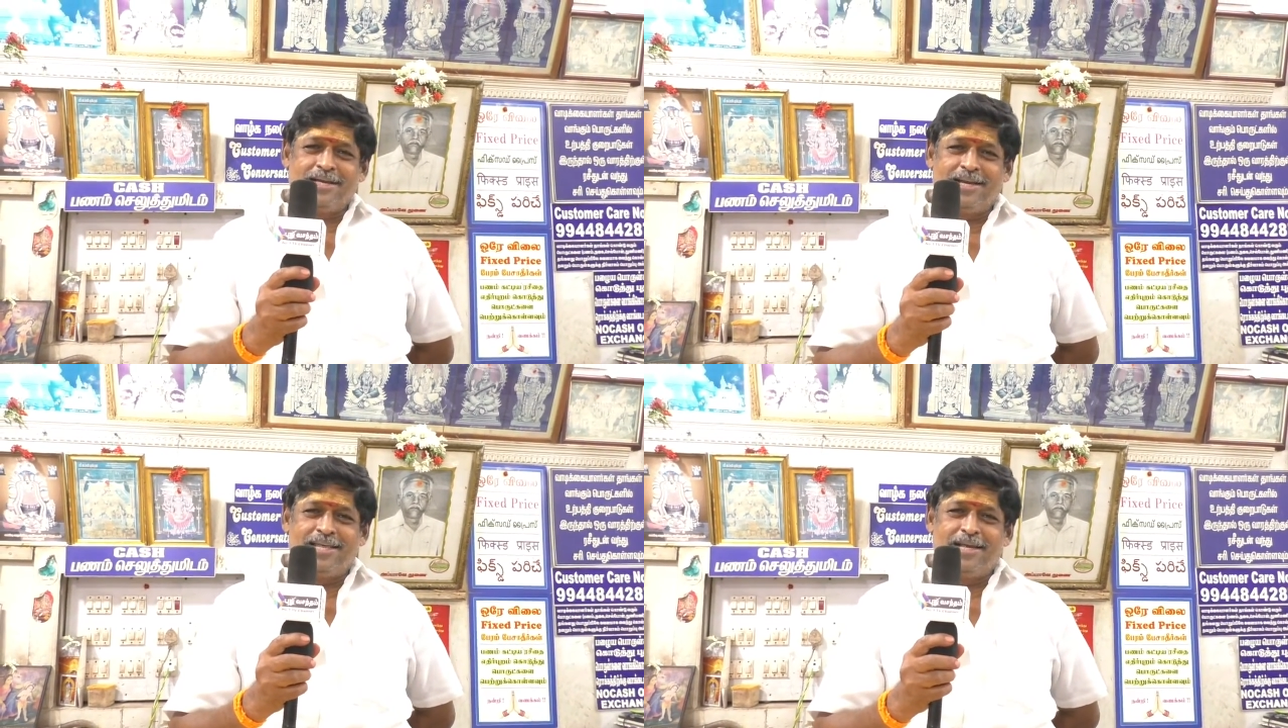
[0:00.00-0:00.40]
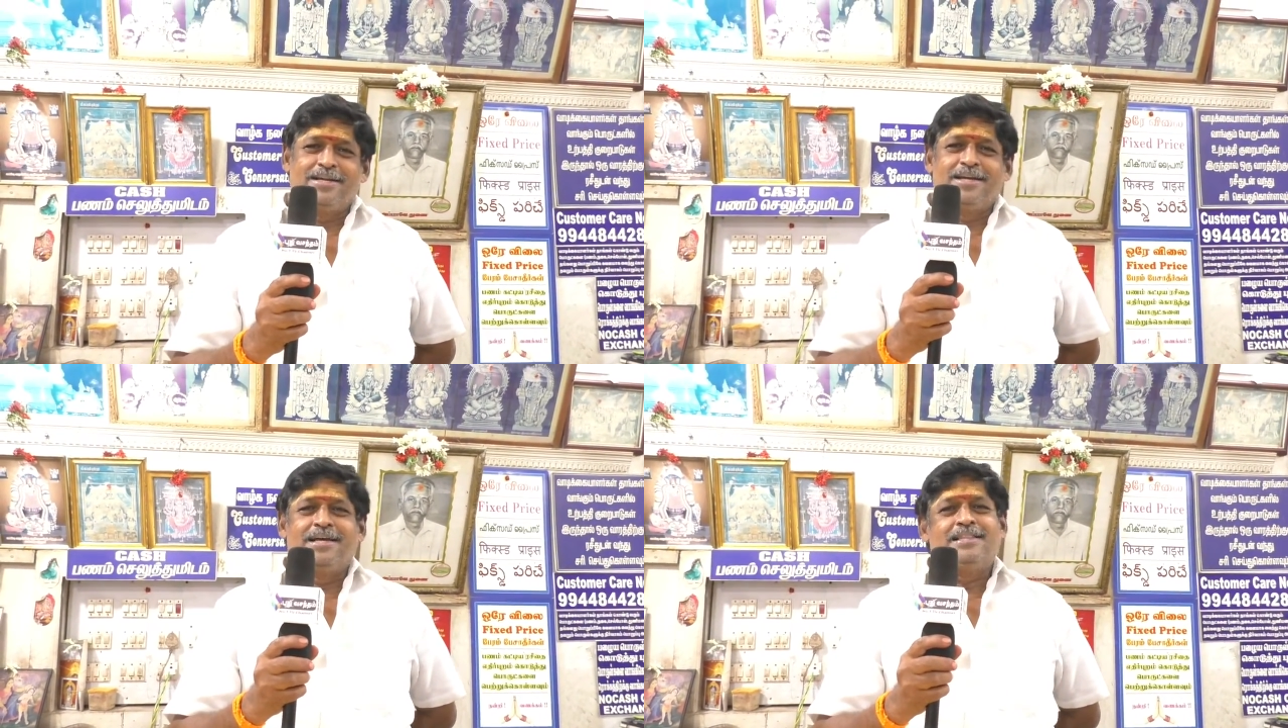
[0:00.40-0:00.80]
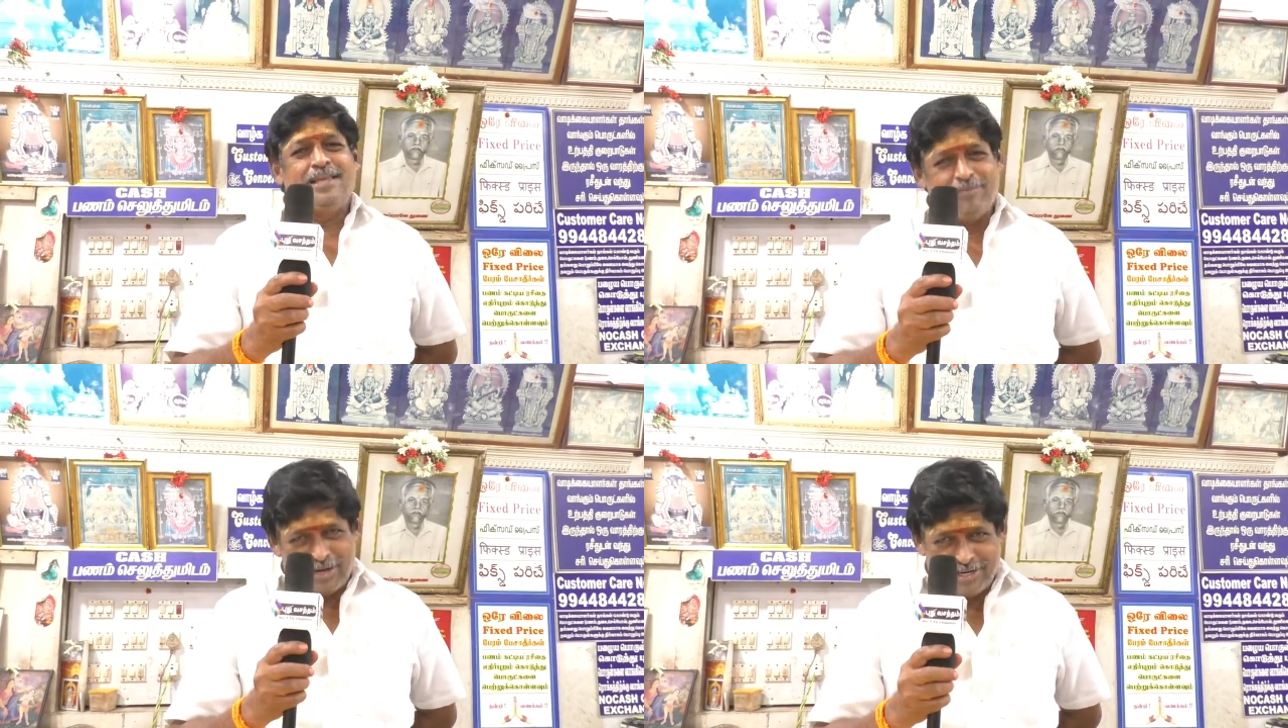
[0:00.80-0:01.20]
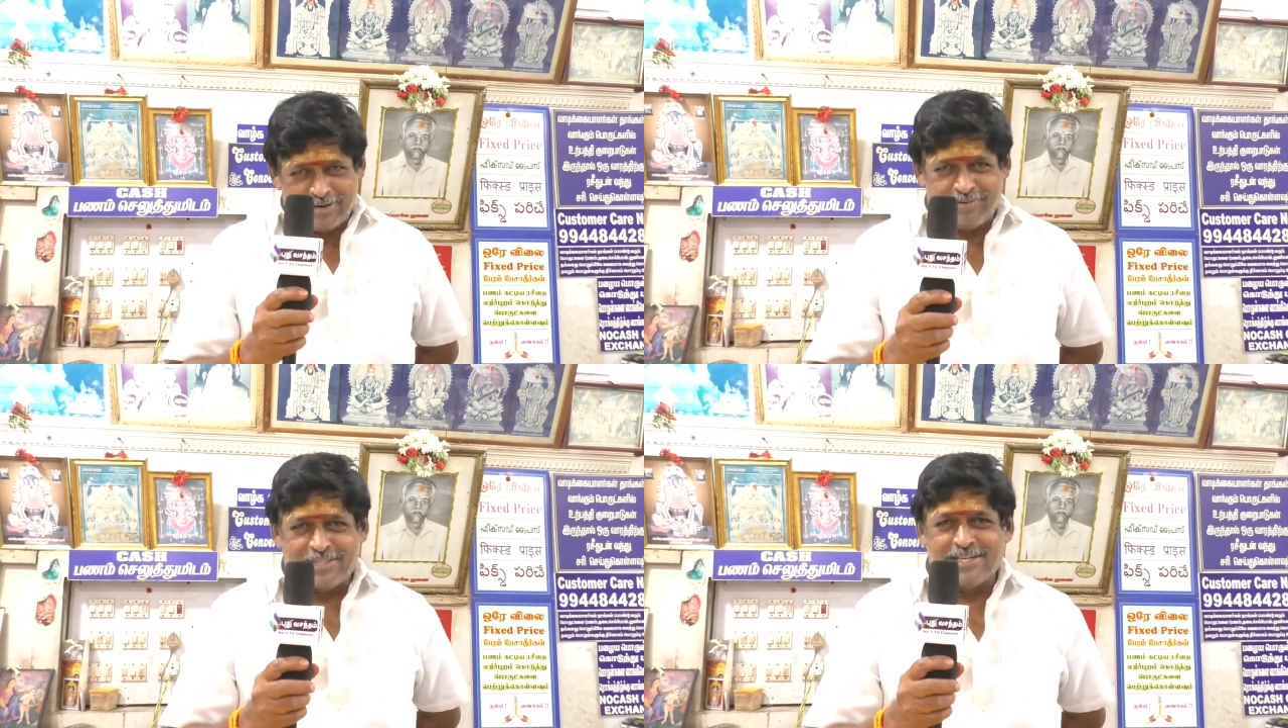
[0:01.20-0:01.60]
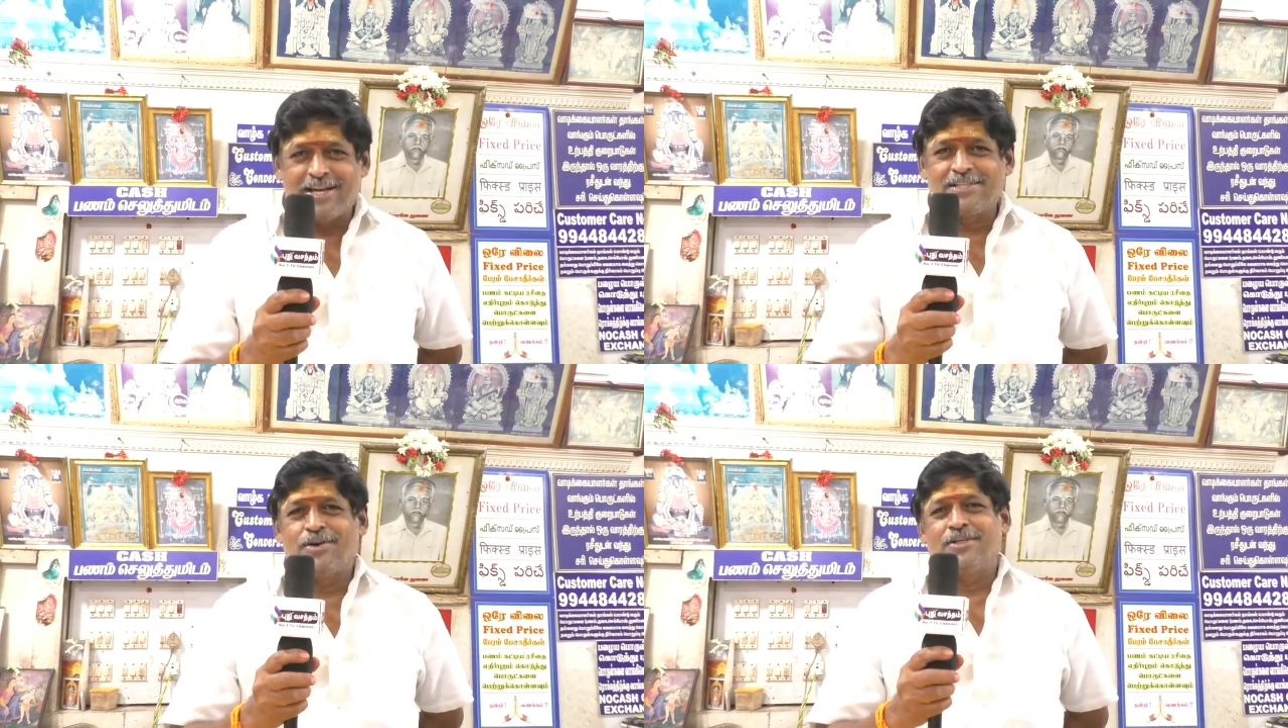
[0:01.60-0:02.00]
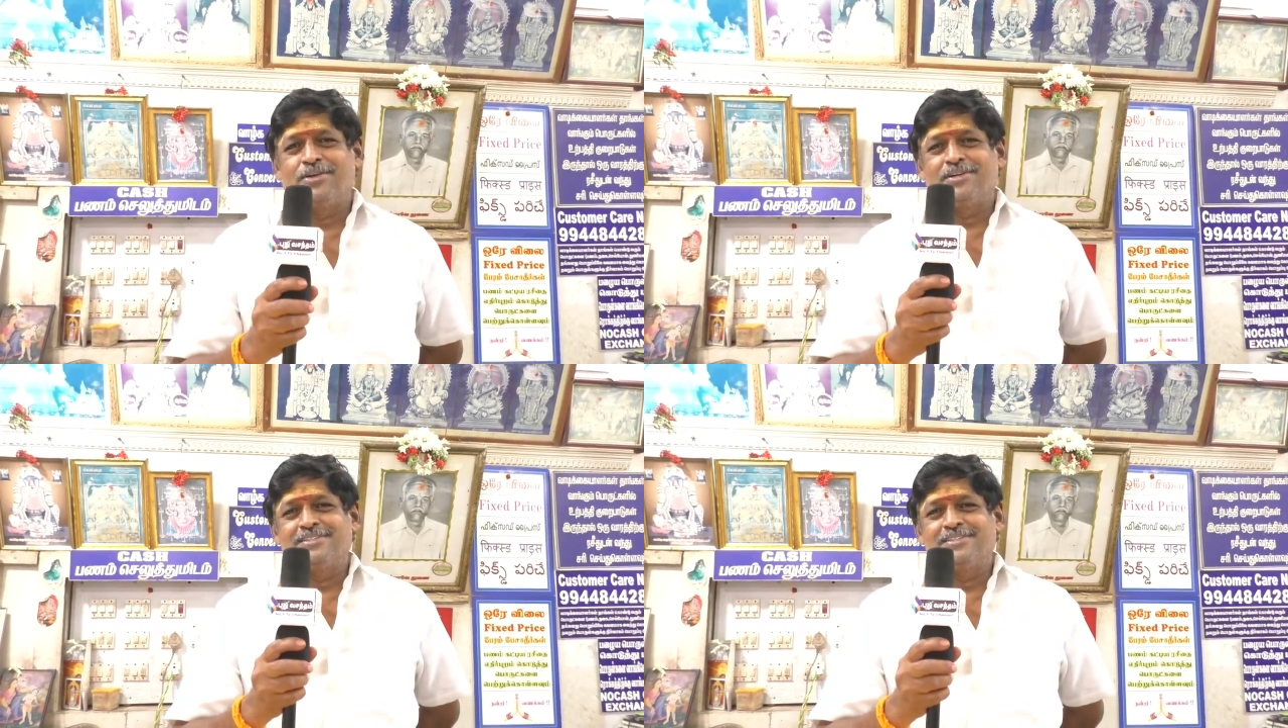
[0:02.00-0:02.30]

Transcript: இனிய தீபாவளி நல்வாழ்த்துக்கள் கிடைக்கும்